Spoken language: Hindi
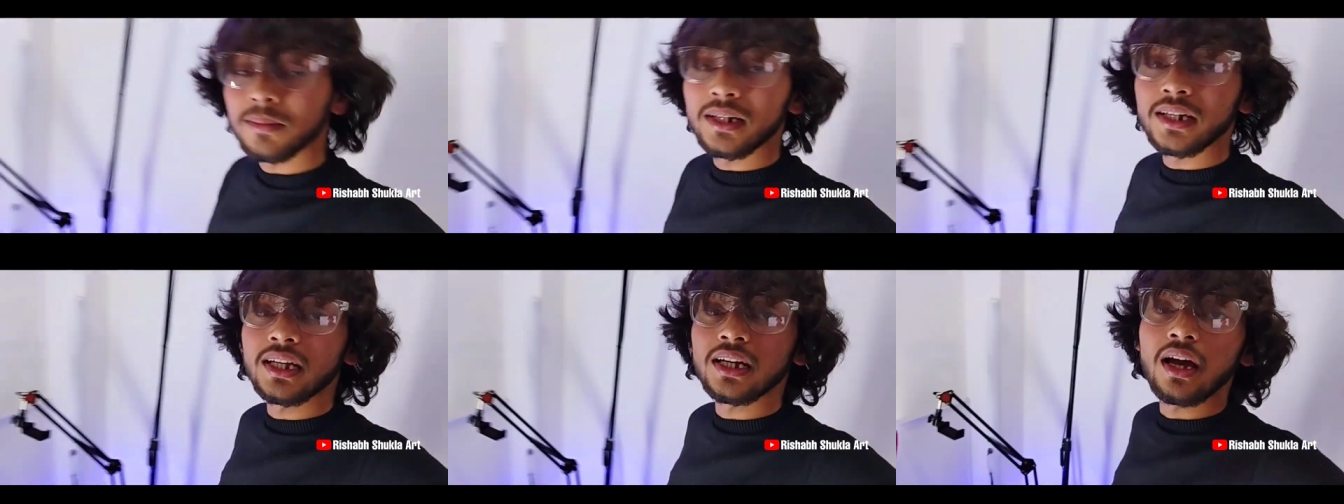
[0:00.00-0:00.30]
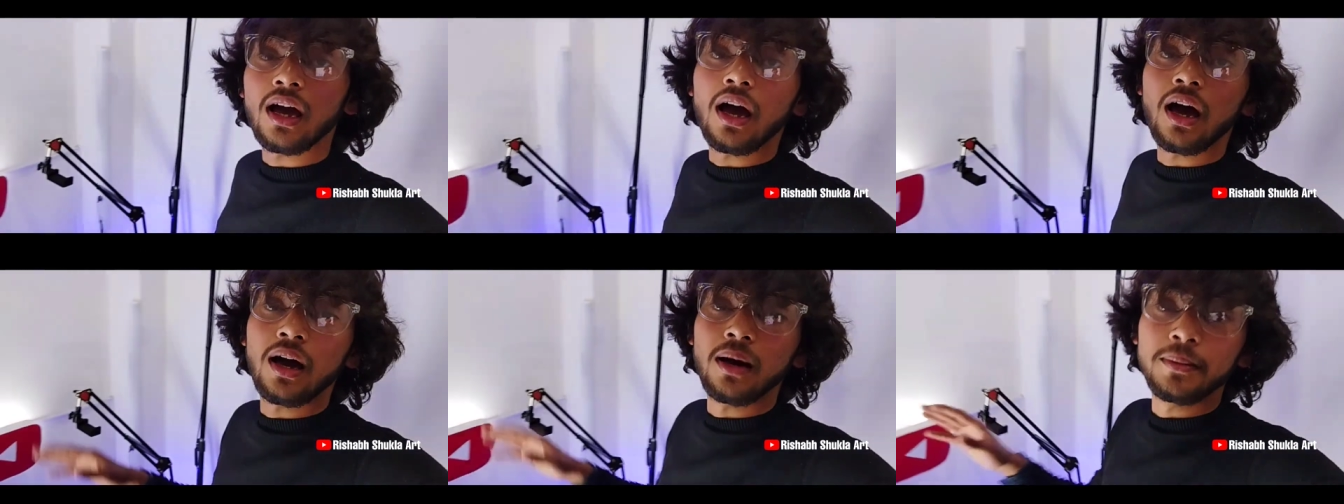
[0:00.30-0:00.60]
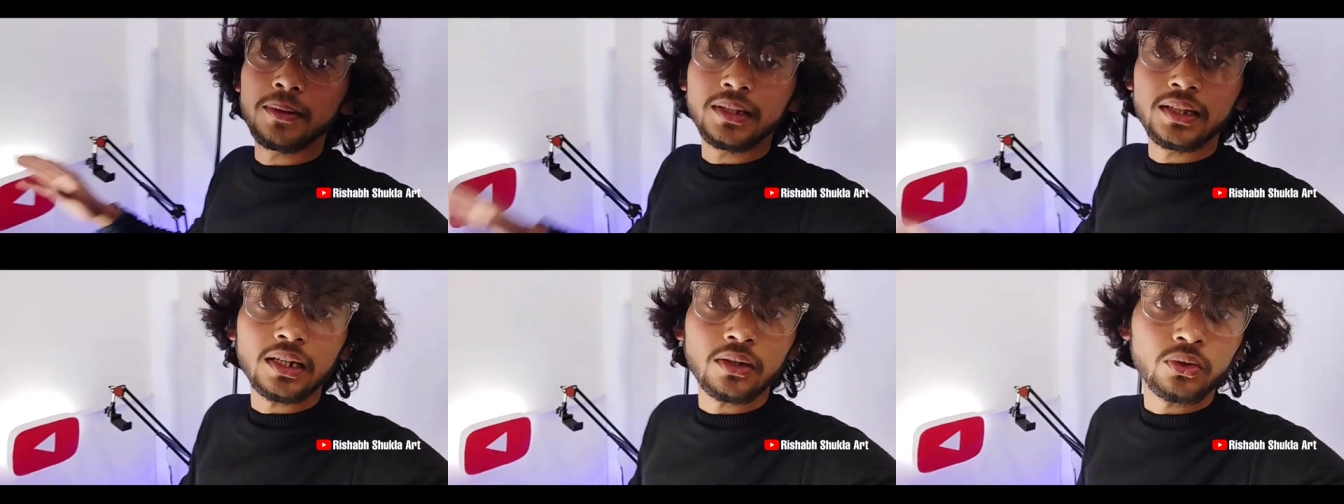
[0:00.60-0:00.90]
चलते मैंने
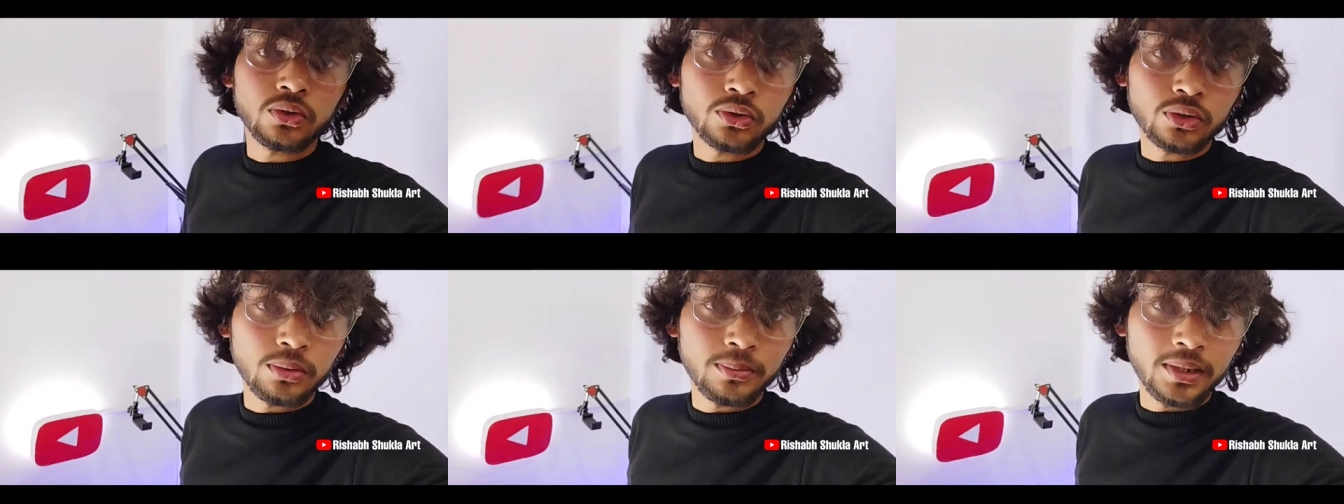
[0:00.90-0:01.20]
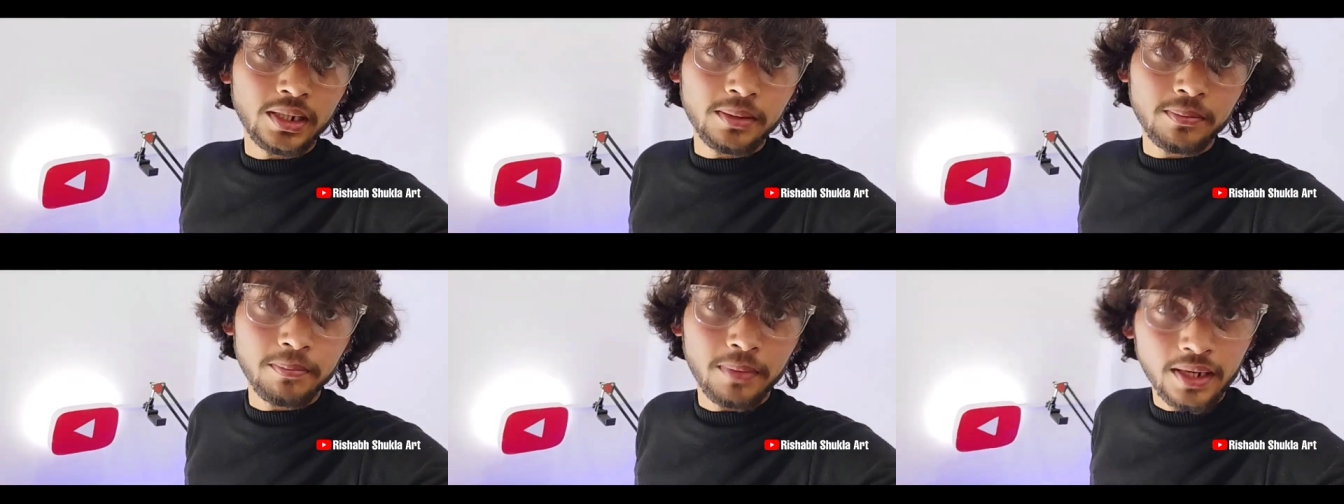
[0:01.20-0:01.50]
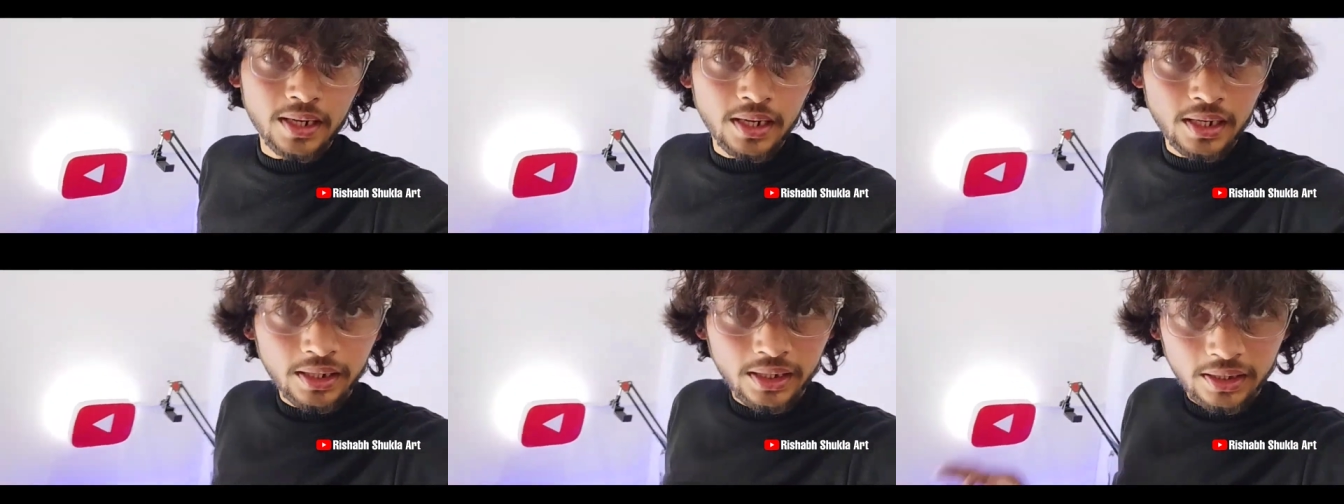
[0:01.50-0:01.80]
अभी तक उसको मैंने
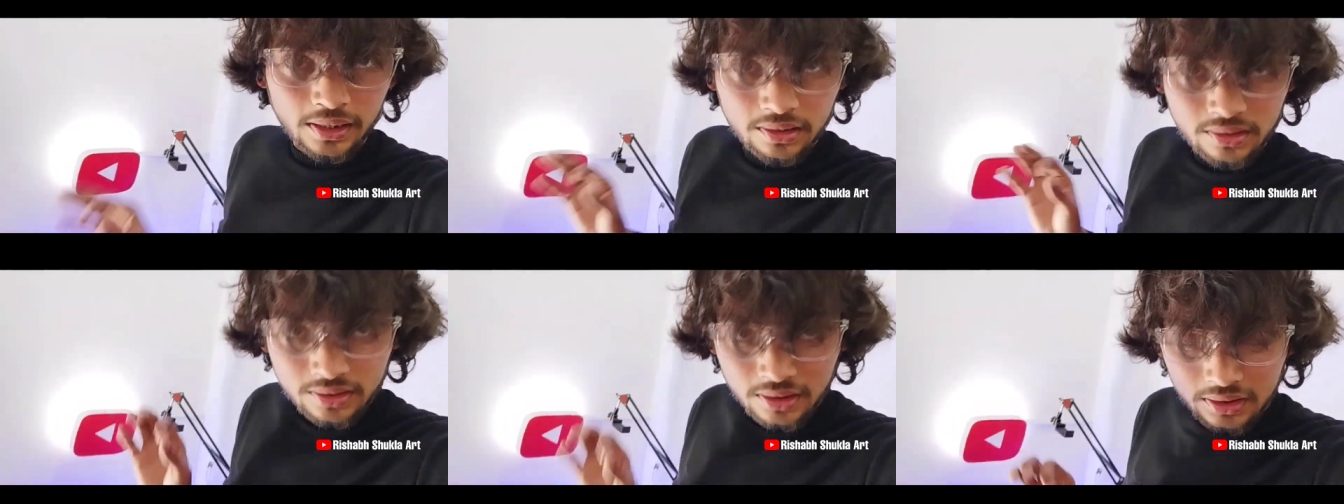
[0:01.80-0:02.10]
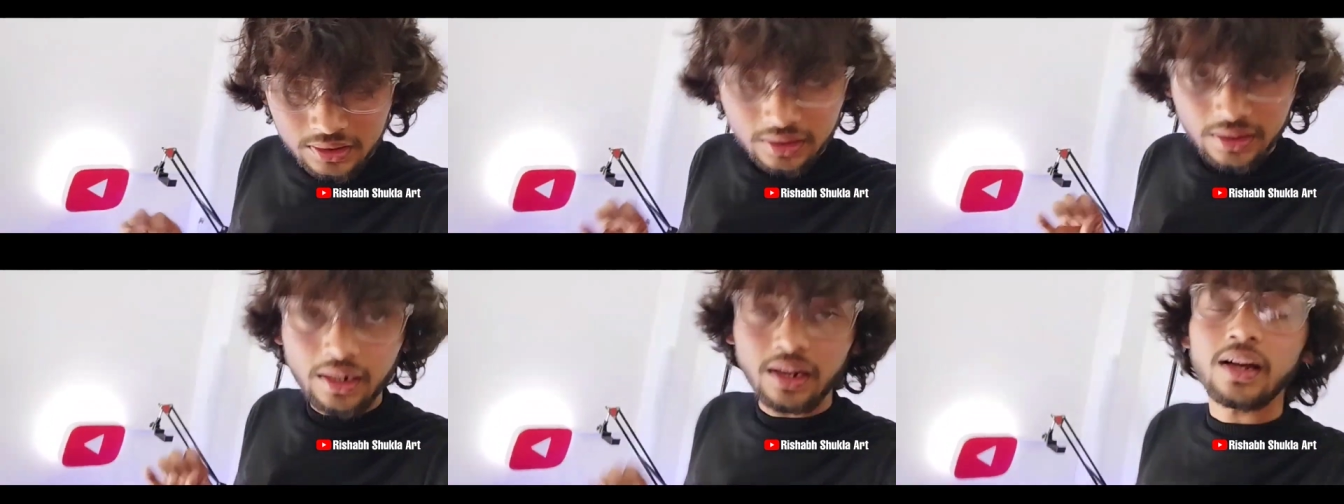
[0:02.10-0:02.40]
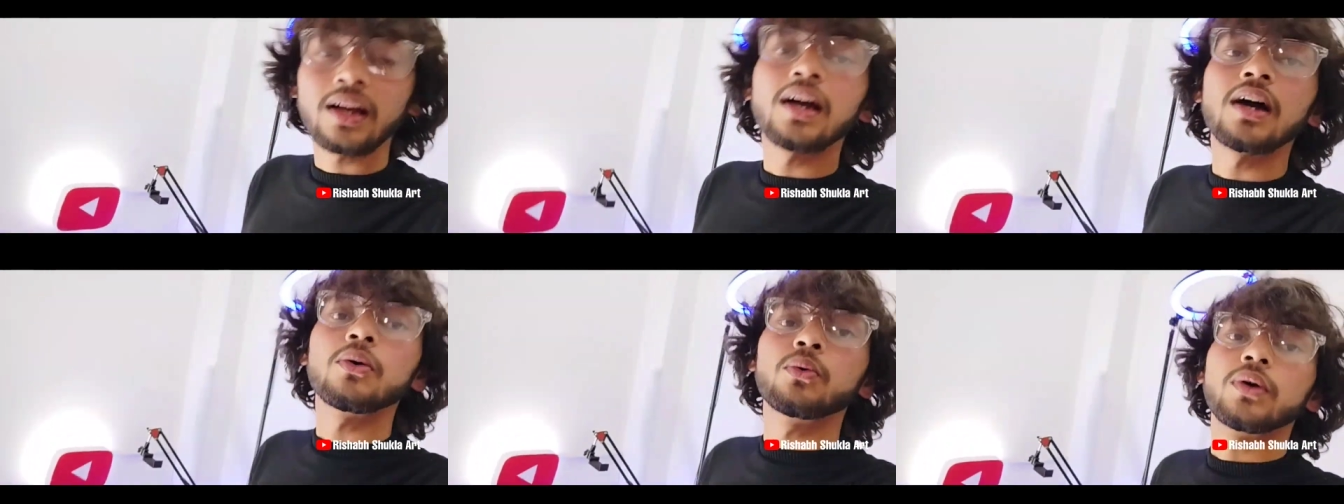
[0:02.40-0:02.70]
बना के अच्छे से
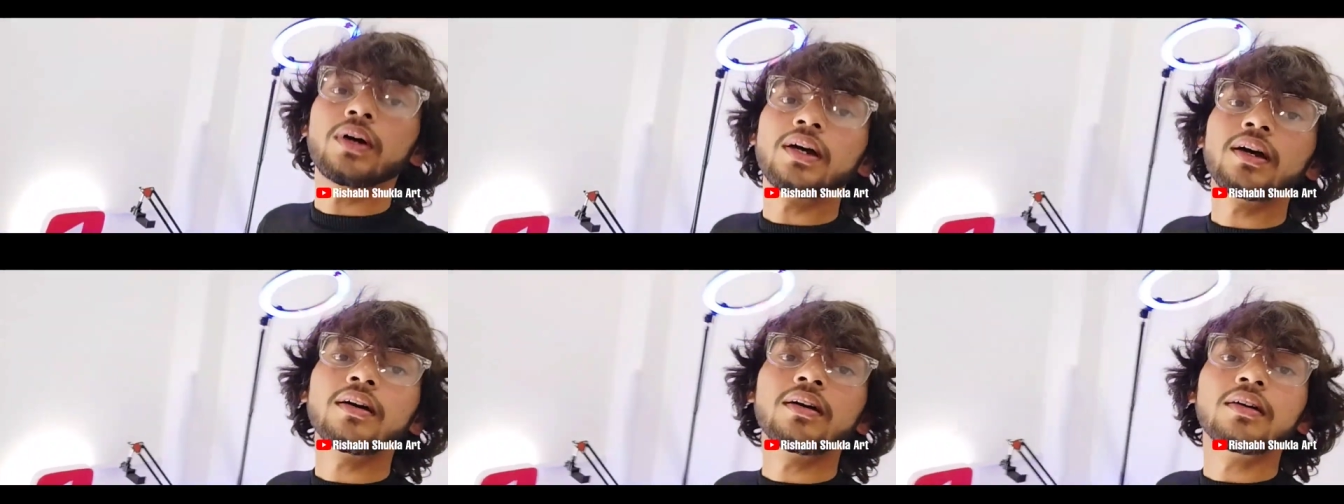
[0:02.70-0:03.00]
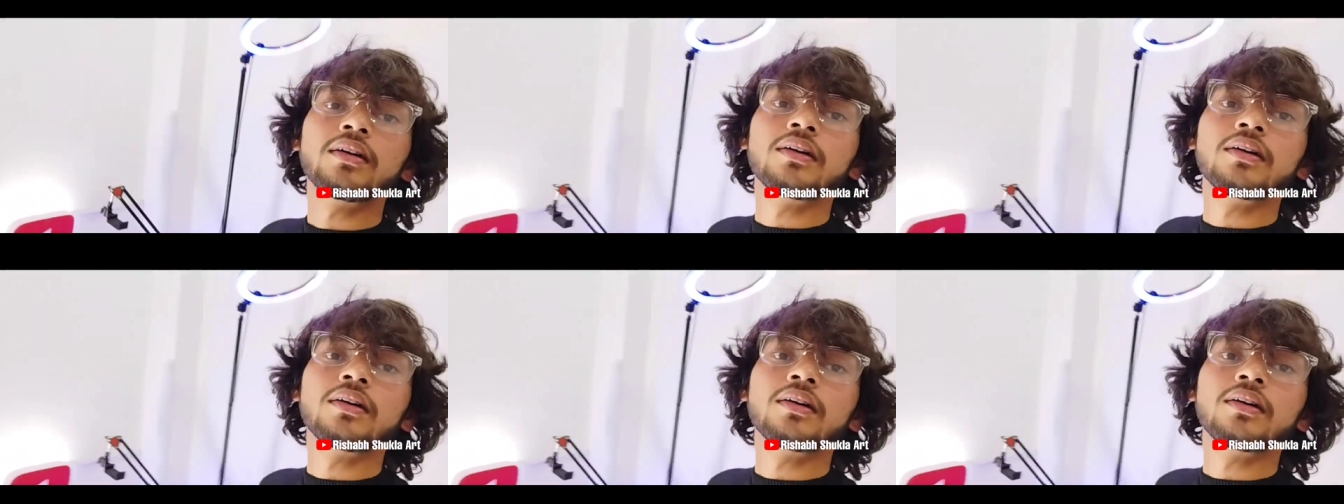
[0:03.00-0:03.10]
रखा हुआ है